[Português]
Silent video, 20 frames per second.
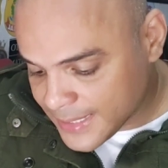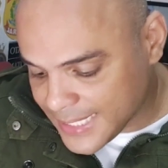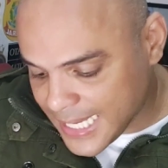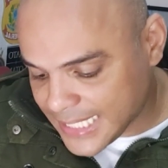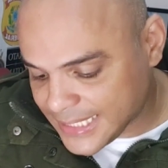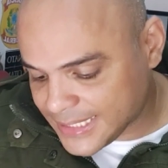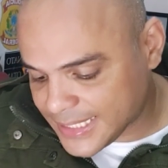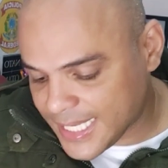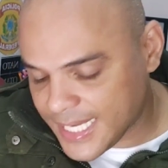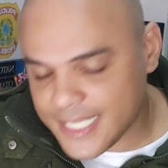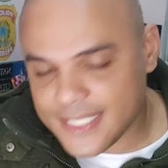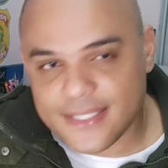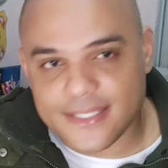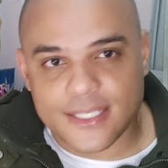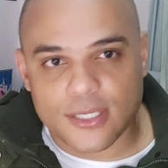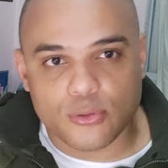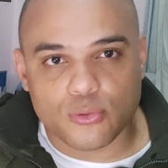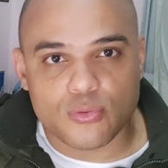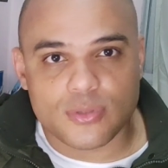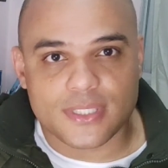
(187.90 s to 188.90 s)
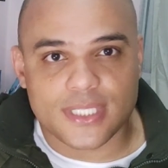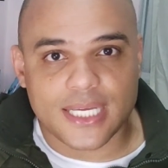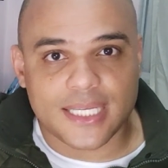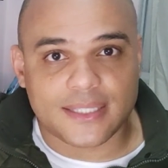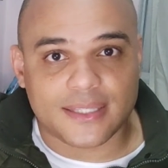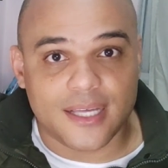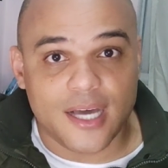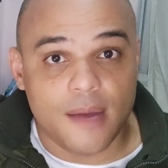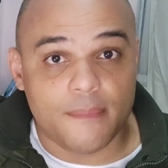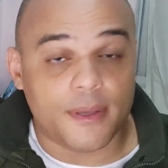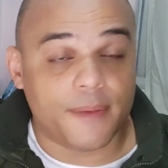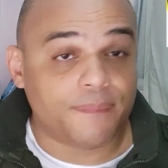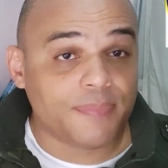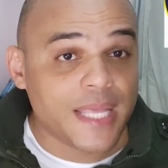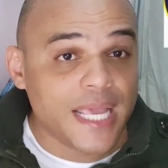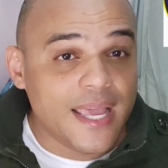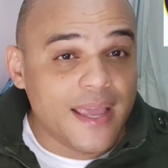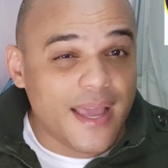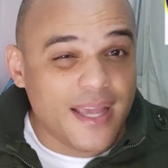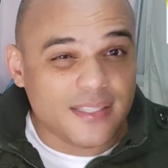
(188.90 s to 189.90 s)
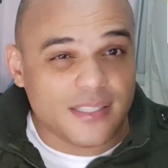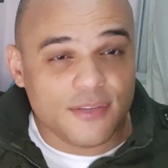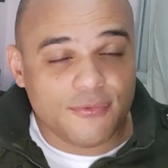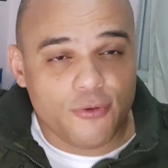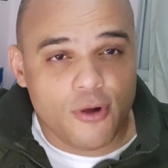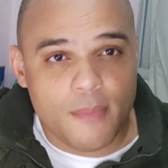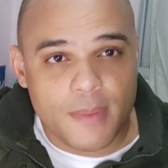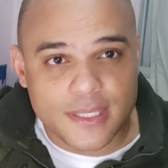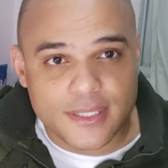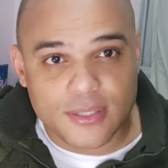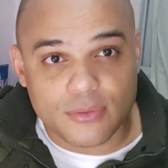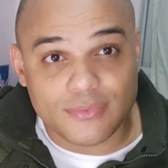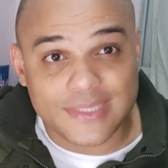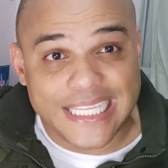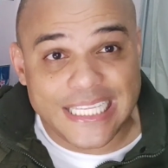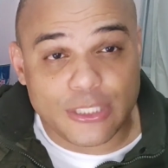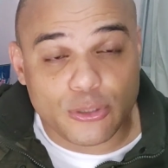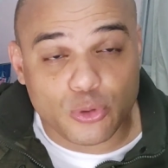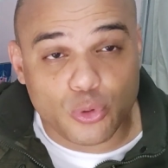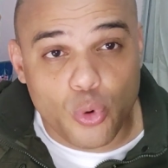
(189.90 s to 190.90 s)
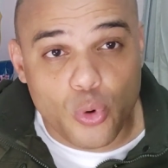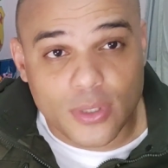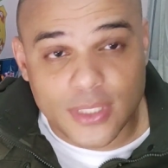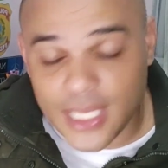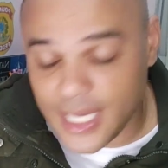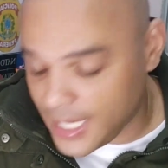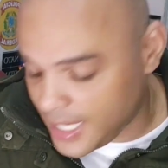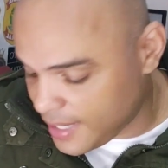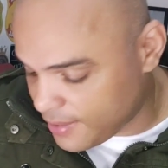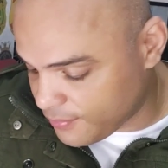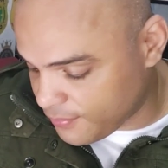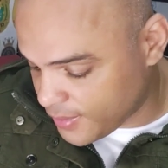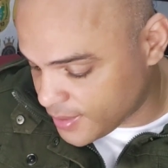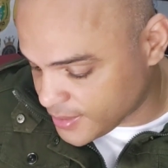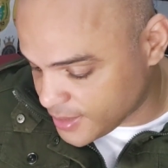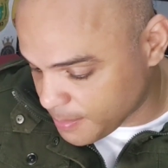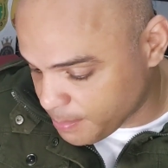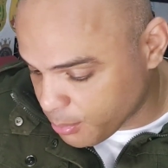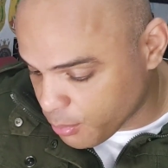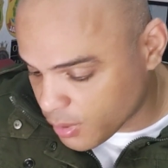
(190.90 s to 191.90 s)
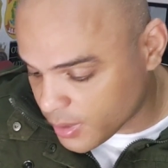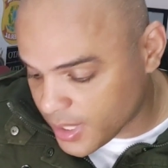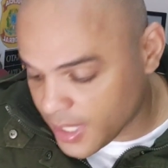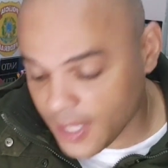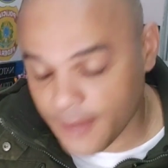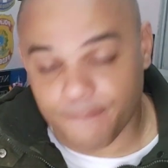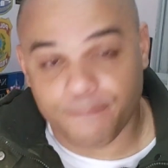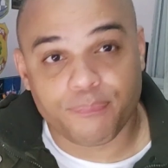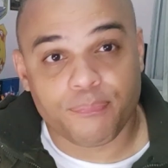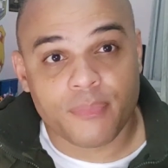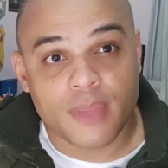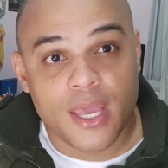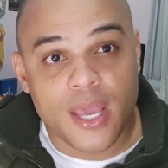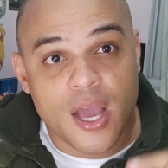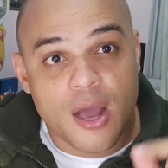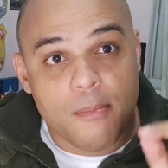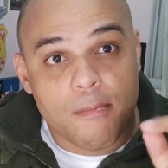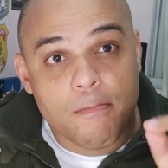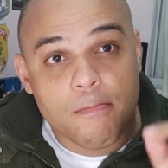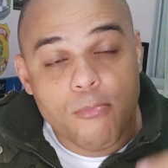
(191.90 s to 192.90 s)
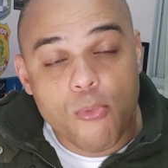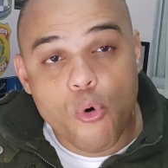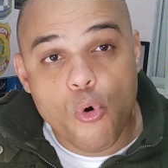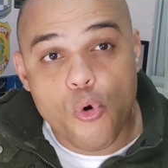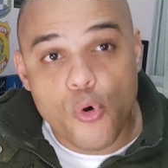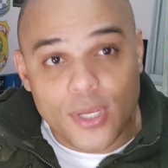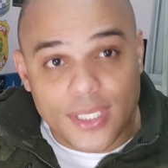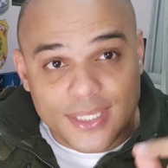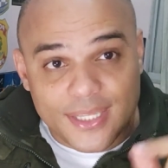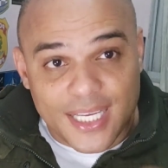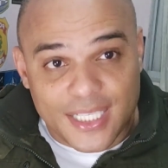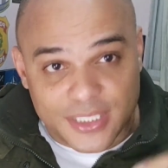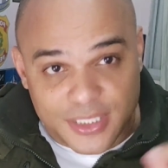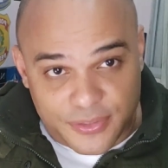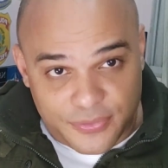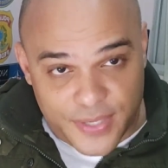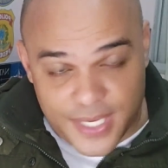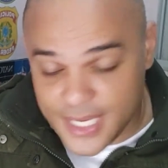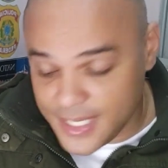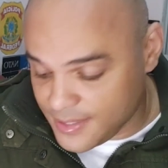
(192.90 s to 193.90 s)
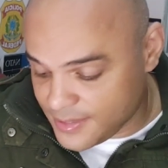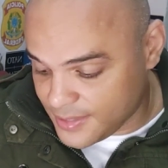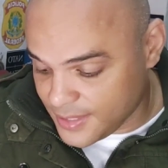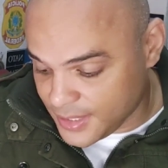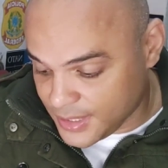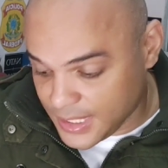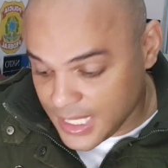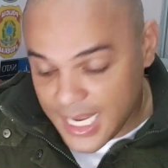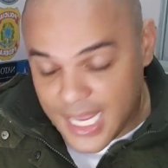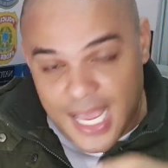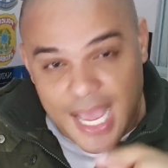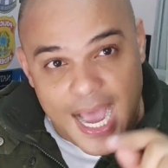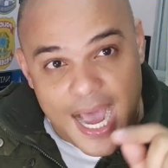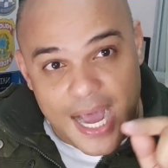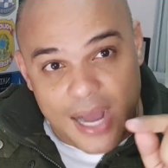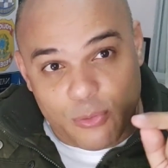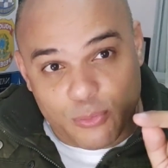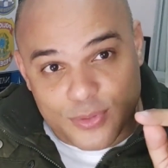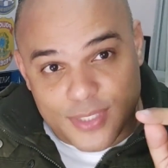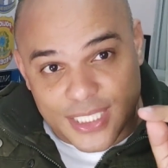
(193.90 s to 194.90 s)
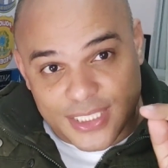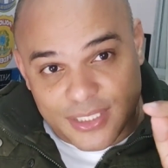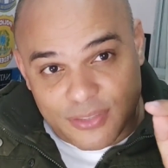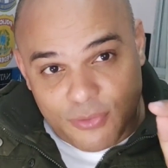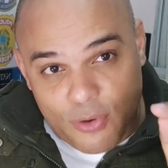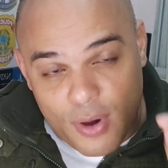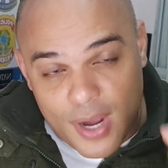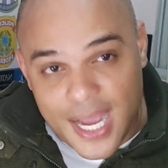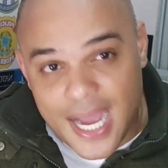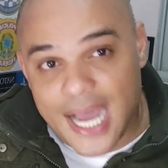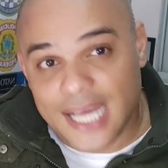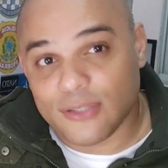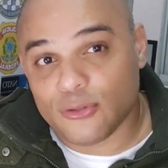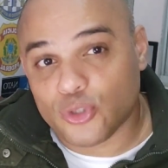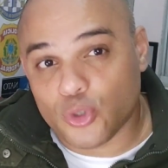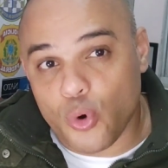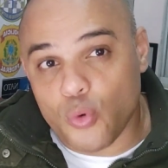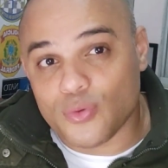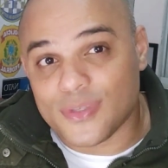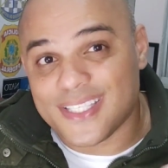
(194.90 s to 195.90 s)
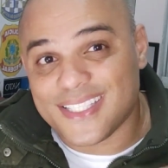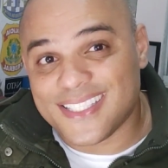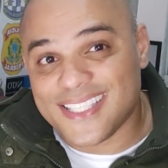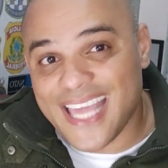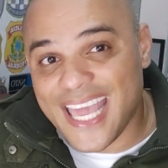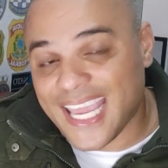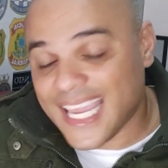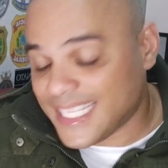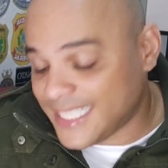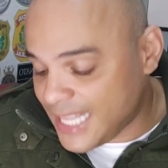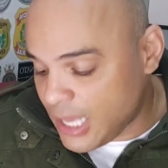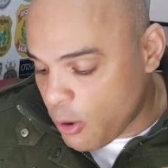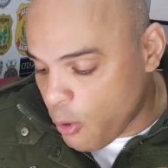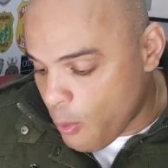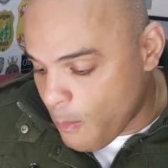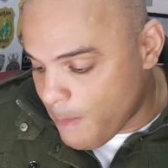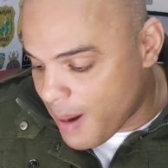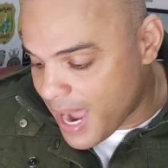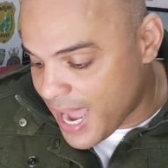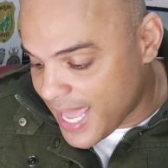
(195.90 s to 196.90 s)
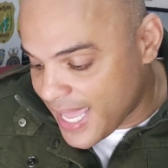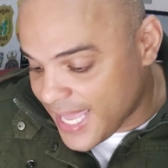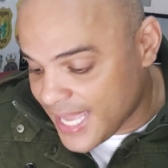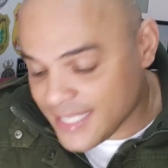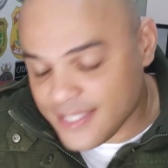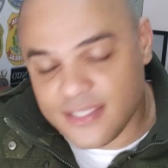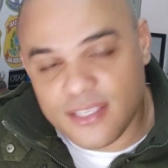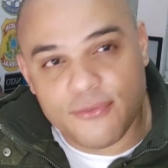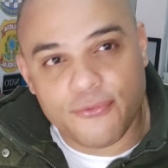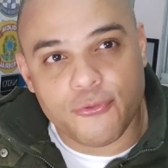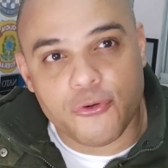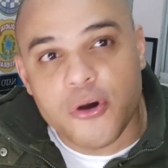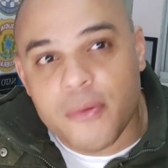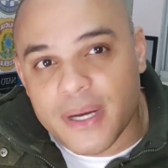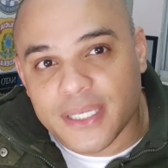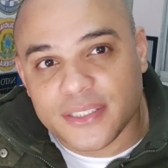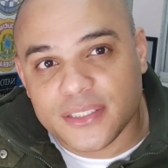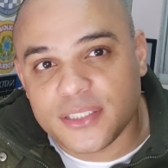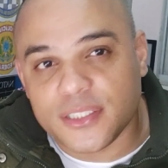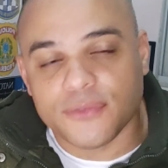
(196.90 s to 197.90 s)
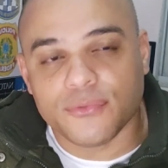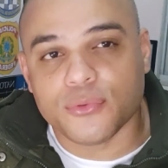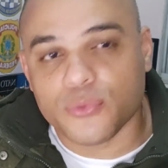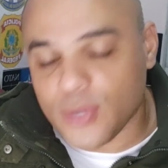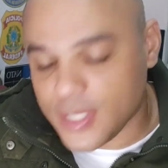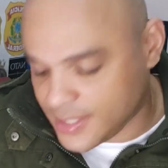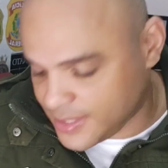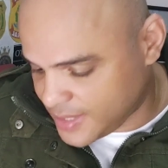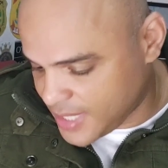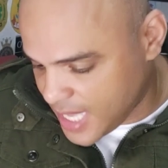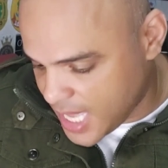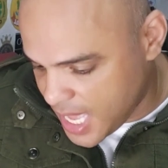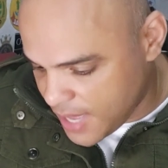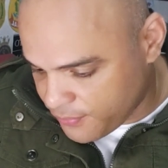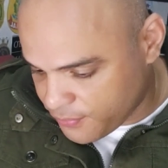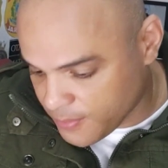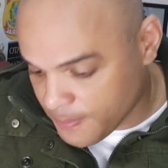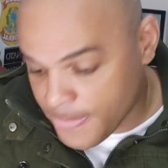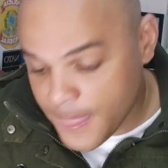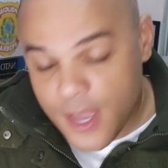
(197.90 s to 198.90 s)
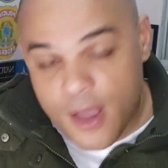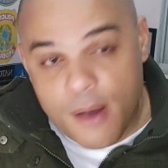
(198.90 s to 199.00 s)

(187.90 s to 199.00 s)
da inscrição do certame. Essa informação tem toda a relevância porque muitas vezes os advogados conseguem derrubar esse informativo do STF